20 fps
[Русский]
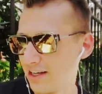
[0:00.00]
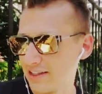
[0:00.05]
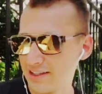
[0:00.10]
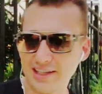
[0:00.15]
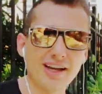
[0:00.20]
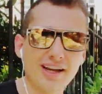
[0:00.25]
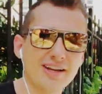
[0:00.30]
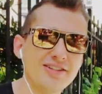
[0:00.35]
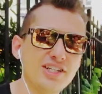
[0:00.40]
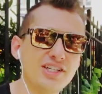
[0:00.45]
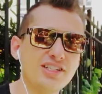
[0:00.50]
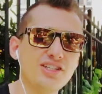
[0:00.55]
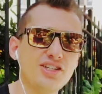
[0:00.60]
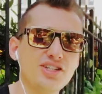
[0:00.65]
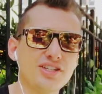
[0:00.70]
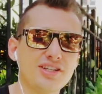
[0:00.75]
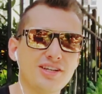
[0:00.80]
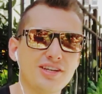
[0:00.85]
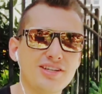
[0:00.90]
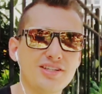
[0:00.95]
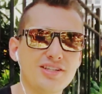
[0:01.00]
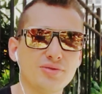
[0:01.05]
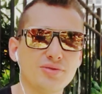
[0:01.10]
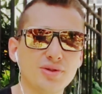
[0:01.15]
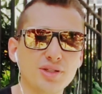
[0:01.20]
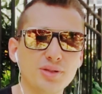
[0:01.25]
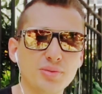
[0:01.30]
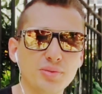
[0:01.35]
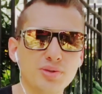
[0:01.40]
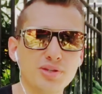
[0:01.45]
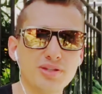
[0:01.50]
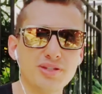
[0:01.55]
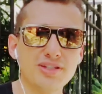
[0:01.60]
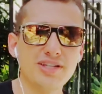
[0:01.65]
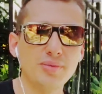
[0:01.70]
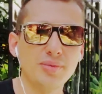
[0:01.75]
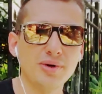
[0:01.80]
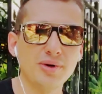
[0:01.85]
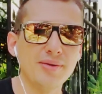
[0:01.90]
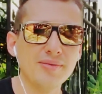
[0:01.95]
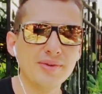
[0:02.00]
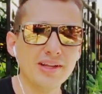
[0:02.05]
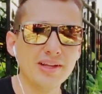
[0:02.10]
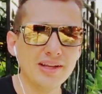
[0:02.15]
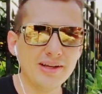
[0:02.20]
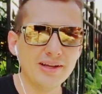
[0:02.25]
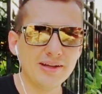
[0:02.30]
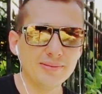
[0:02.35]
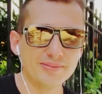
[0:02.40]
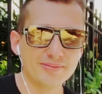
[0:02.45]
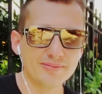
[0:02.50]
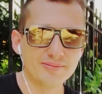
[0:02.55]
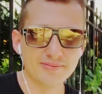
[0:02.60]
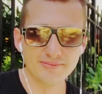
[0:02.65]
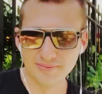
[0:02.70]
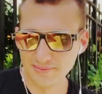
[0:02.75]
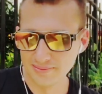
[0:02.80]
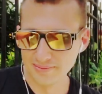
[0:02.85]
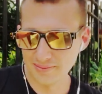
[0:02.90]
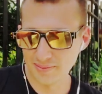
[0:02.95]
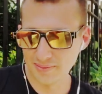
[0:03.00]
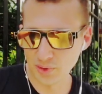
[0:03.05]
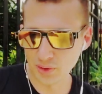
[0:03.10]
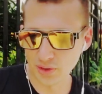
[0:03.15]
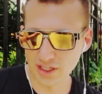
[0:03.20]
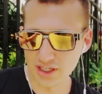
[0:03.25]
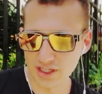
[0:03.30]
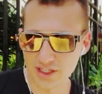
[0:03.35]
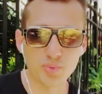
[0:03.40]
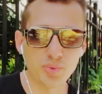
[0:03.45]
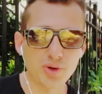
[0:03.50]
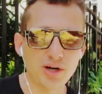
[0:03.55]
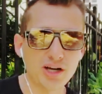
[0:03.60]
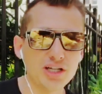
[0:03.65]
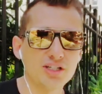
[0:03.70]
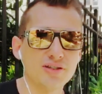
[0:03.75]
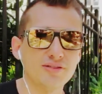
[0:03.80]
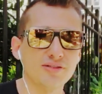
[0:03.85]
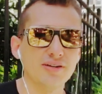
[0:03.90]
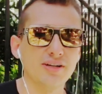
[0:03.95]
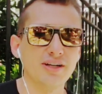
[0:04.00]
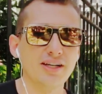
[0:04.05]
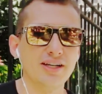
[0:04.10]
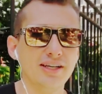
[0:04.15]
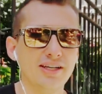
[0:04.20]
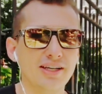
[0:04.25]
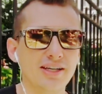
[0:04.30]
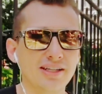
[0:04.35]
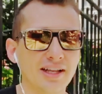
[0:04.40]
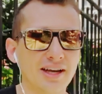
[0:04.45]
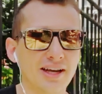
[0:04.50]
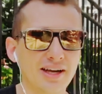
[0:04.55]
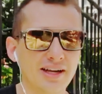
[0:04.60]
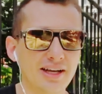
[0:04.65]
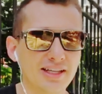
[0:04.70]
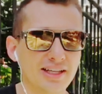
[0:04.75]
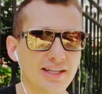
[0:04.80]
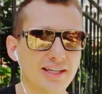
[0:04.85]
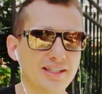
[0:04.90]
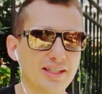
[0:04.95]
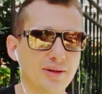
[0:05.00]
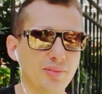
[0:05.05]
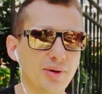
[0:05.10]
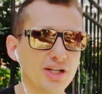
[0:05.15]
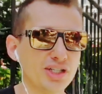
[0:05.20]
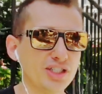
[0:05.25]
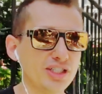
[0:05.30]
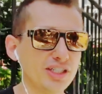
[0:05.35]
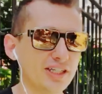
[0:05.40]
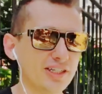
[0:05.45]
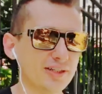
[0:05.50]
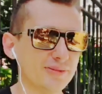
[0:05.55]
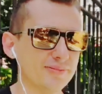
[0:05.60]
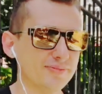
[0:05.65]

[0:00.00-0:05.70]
Такая техническая сегодня будет тема многие спрашивали, и на каких-то больших